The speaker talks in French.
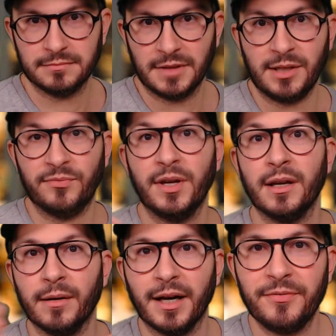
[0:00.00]
qui fait
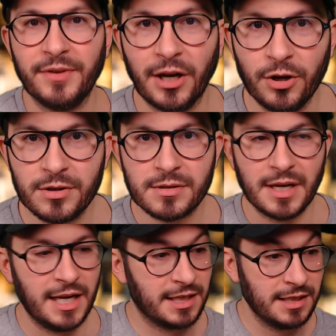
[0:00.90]
référence
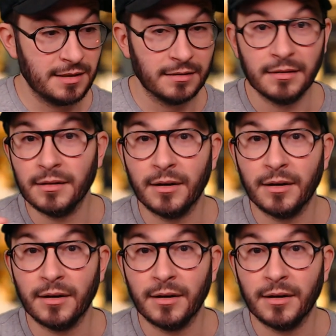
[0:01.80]
et qui euh,